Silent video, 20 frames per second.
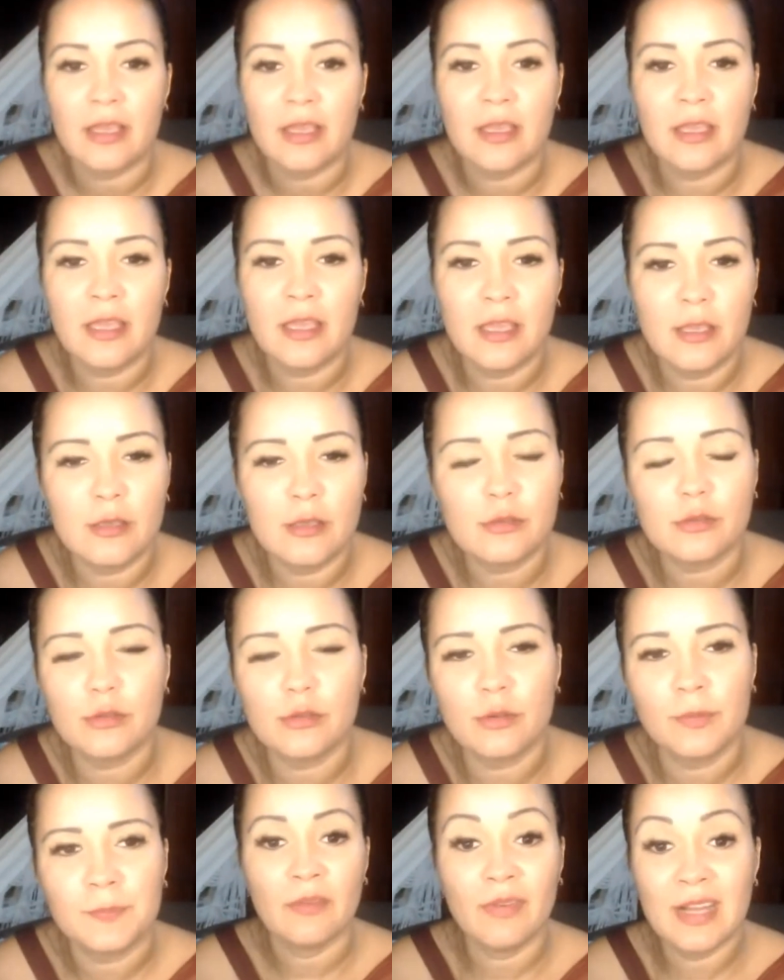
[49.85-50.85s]
e
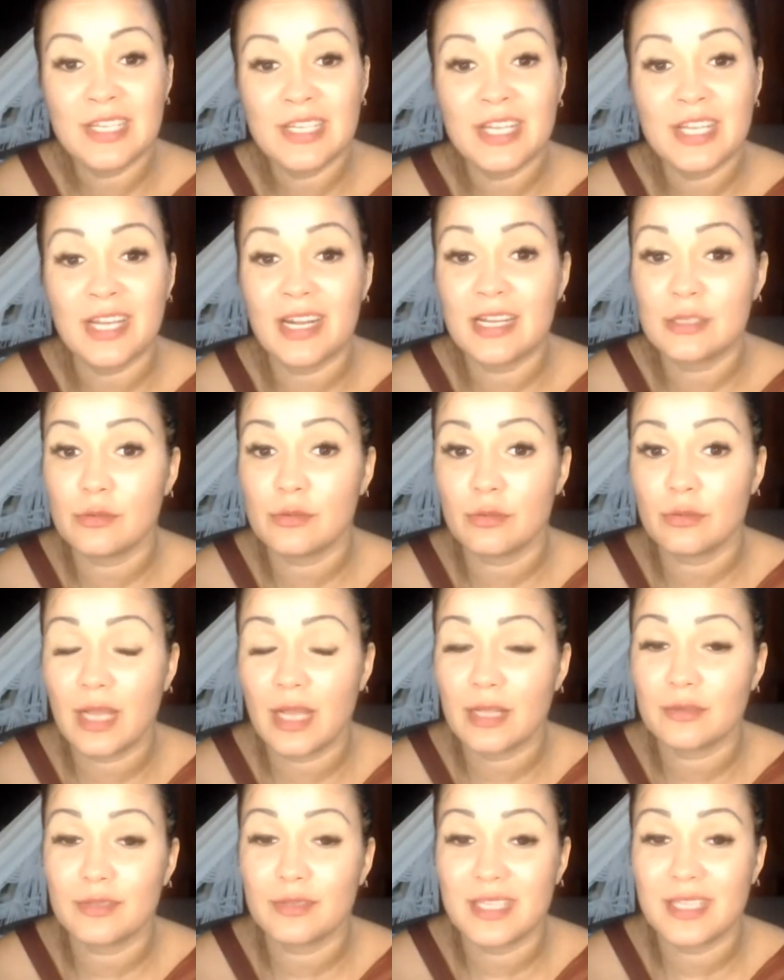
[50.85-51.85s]
isso vai gerar
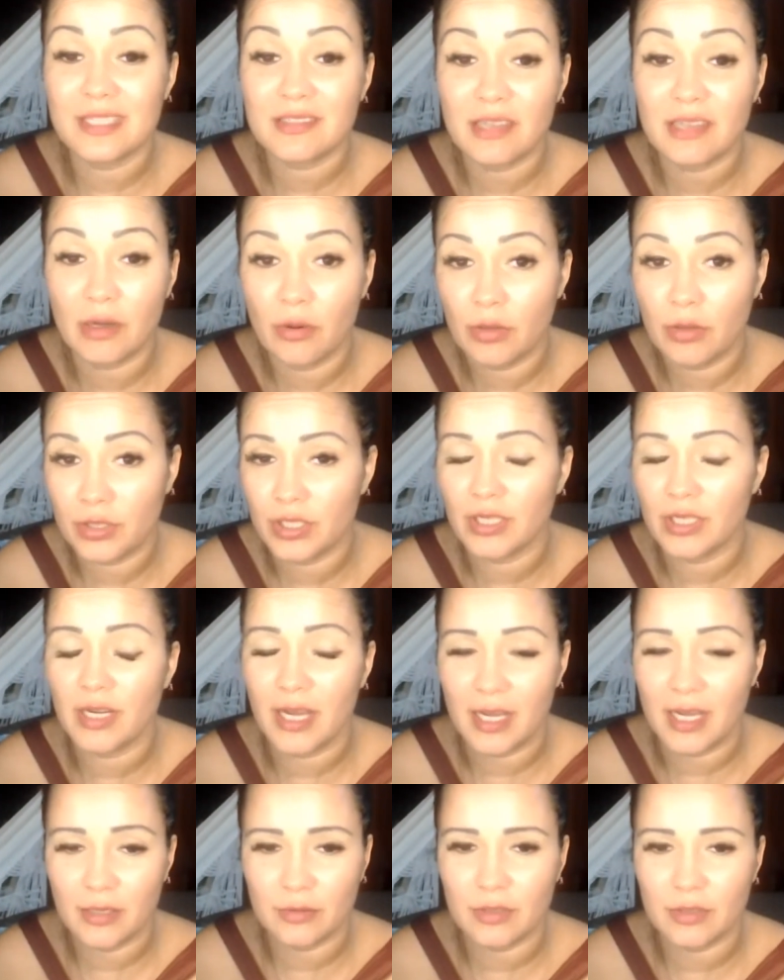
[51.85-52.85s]
resultados
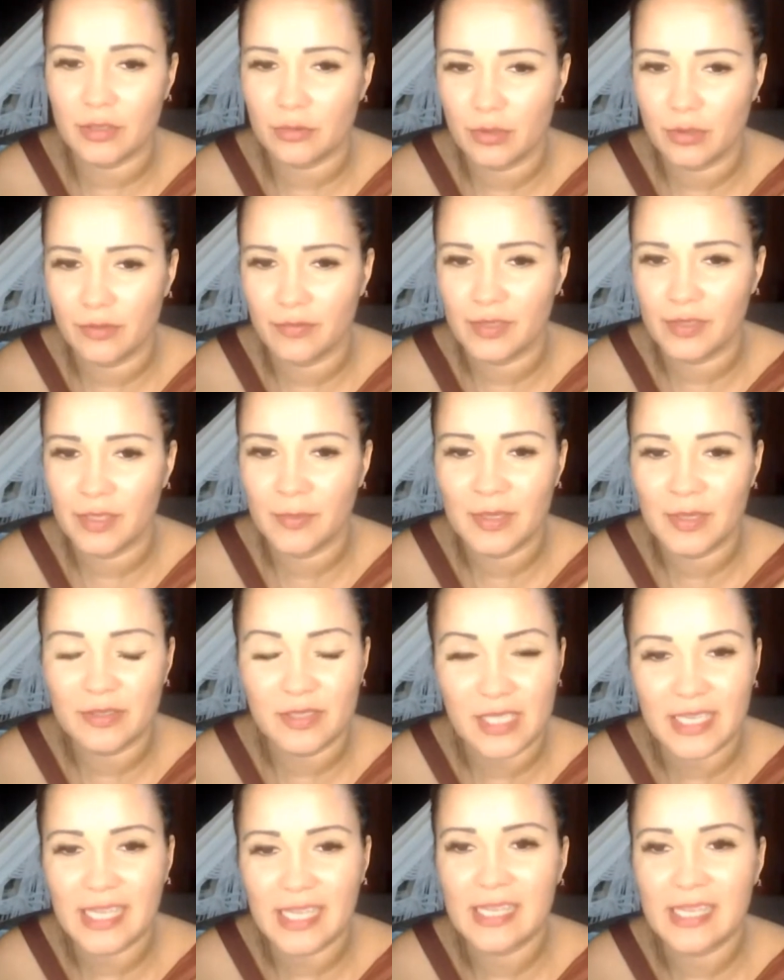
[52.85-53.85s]
extraordinários na sua vida, mas
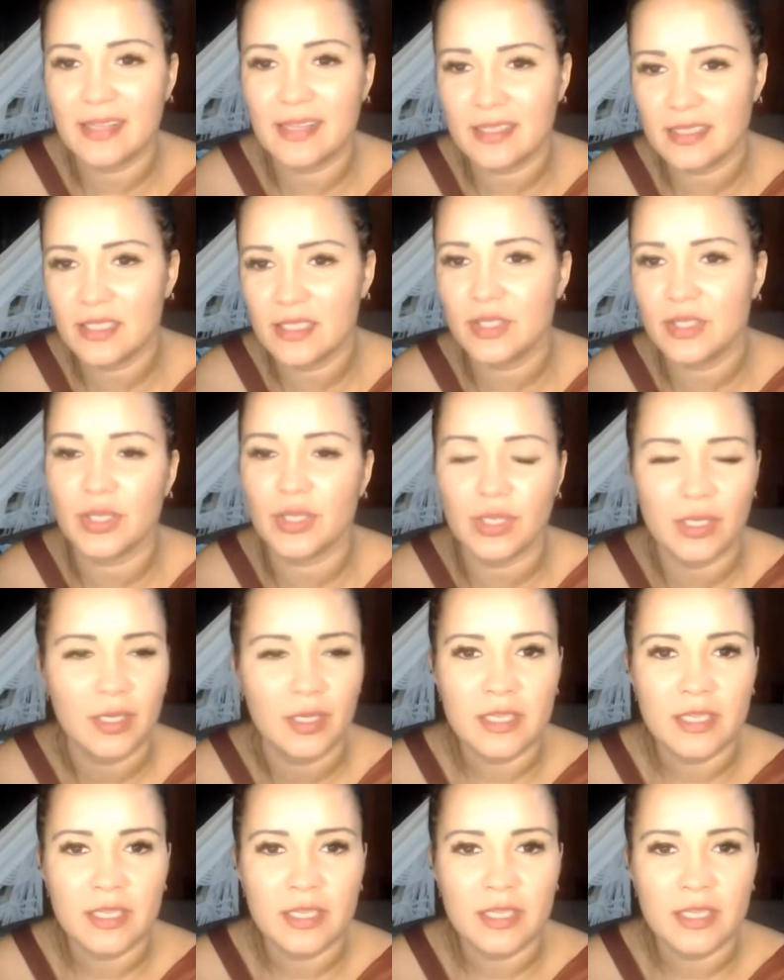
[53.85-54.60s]
você tem que decidir.